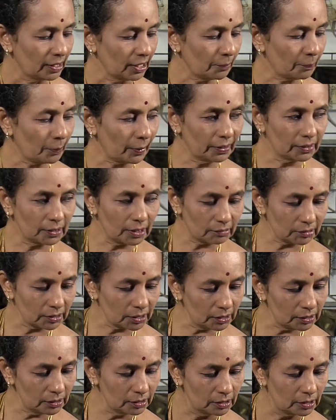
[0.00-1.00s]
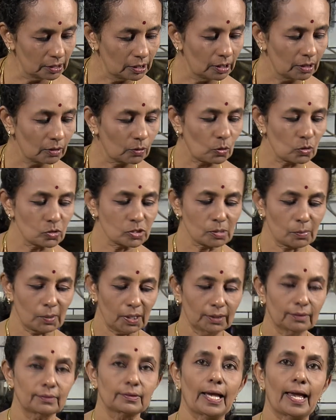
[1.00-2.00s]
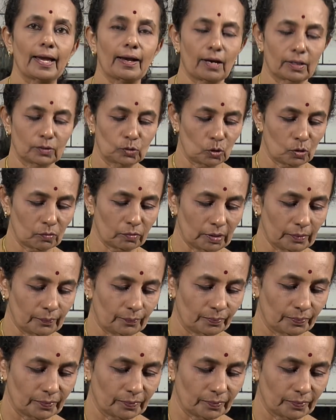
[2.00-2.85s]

இப்போ இதில் வந்து கொஞ்சமாக தேங்காய் துருவல்